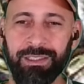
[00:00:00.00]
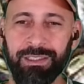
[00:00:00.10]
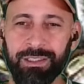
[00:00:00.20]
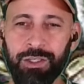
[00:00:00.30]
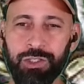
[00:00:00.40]

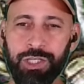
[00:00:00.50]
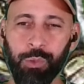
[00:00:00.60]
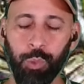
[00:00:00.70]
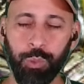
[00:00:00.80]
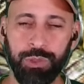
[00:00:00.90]
que
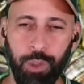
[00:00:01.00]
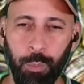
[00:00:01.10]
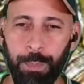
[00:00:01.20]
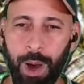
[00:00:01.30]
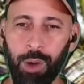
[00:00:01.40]
chegou no São
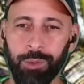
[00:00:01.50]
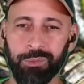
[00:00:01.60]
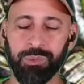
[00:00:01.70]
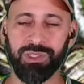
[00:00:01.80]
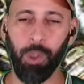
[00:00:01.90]
Paulo,
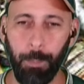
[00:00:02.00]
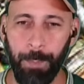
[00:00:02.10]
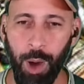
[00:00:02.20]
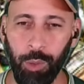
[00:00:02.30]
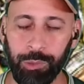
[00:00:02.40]
um São
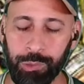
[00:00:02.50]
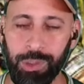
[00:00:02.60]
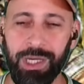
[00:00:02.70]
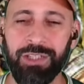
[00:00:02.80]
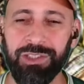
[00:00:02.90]
Paulo
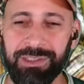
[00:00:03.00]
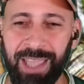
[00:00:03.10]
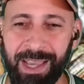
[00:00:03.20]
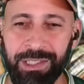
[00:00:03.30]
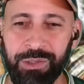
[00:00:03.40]
trocando de
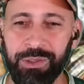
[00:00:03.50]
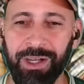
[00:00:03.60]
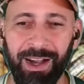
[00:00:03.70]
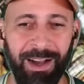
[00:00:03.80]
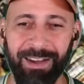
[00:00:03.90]
técnico
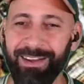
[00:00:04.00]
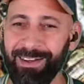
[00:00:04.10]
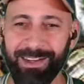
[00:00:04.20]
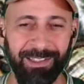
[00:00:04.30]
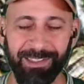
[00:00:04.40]
a, a
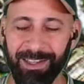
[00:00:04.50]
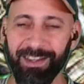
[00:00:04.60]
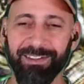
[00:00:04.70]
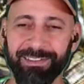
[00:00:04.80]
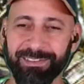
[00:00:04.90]

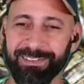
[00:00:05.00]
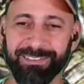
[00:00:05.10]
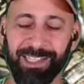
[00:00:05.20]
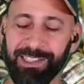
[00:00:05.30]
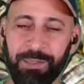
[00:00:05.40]
cada,
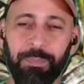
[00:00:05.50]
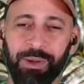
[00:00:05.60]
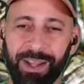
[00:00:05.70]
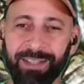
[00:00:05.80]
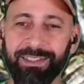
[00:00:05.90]
cada
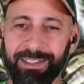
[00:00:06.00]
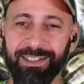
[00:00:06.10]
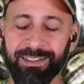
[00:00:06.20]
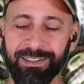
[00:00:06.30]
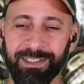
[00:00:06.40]
temporada,
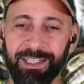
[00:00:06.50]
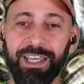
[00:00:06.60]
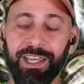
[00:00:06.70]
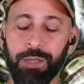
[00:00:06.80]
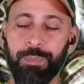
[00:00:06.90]
né?
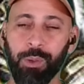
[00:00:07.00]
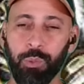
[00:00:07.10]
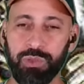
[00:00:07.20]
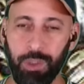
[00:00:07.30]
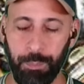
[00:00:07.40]
Ele pegou
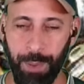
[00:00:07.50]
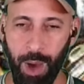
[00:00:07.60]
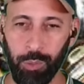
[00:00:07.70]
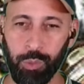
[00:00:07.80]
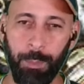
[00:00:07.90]
o São
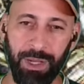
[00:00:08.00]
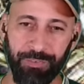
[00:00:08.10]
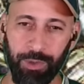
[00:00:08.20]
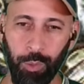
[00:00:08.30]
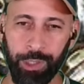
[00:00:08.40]
Paulo. Como ele
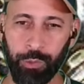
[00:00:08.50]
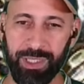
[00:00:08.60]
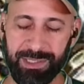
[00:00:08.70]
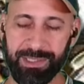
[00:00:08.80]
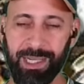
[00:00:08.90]
falou aí no
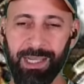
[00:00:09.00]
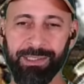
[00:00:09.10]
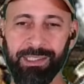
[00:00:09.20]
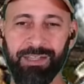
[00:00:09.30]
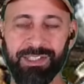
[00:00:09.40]
início da,
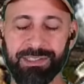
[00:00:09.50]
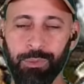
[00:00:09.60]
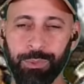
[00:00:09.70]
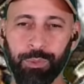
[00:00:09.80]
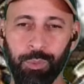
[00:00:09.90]
da
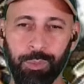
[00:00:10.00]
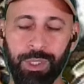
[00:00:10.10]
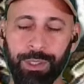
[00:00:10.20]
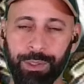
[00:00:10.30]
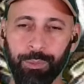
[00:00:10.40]
gravação, eu não,
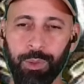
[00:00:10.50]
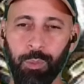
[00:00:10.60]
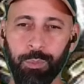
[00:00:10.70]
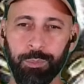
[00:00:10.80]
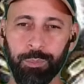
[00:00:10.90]
eu
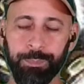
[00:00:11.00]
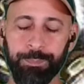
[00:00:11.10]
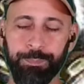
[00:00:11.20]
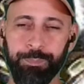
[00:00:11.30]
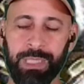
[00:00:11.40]
não
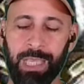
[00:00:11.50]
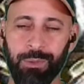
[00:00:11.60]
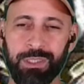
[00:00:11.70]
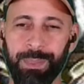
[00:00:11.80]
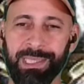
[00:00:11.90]
tenho
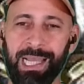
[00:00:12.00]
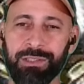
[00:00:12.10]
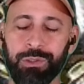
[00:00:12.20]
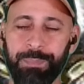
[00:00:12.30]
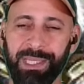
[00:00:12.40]
esse
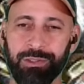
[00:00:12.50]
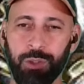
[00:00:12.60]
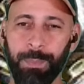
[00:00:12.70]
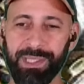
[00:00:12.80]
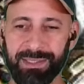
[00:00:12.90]
pedaço, peguei só
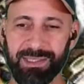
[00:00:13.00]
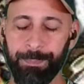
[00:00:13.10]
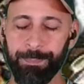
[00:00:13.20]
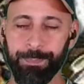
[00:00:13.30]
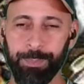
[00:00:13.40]
um pedaço da.
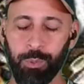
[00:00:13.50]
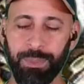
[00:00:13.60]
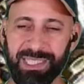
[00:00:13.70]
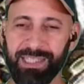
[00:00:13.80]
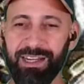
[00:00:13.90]

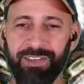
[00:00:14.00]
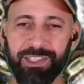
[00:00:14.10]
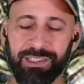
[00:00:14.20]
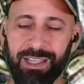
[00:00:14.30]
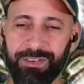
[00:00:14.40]
Comecei a gravar,
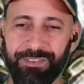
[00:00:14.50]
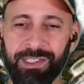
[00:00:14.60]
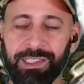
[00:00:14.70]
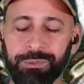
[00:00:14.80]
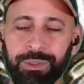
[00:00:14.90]
já estava
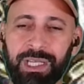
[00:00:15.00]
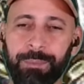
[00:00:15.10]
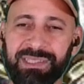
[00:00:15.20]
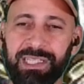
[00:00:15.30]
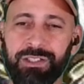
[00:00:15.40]
falando,
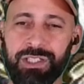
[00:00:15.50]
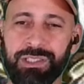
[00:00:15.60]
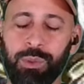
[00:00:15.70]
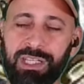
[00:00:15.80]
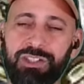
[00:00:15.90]
mas ele disse:
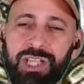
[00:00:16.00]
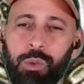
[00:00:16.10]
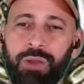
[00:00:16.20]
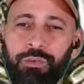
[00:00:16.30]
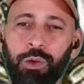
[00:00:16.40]
quando ele
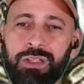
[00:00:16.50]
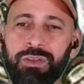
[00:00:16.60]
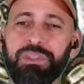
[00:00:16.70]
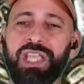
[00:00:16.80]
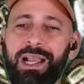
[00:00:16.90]
chegou, ele falou: nós
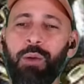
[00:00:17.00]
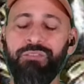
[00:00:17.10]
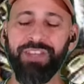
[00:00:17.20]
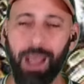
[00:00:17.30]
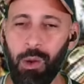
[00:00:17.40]
vamos chegar a uma
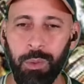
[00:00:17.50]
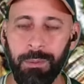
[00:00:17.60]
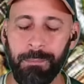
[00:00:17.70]
final.